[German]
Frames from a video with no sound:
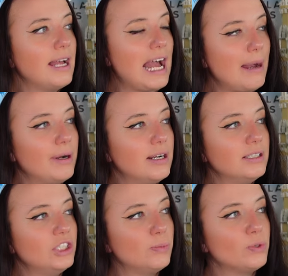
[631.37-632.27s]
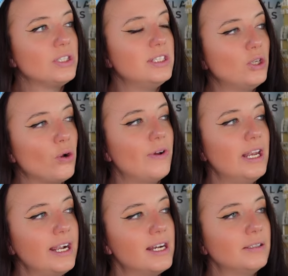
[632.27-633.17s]
Aber ich musste sie doch
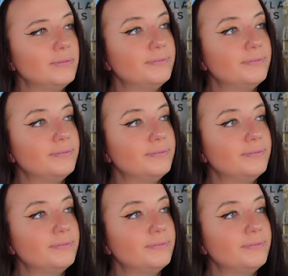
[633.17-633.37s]
verlängern.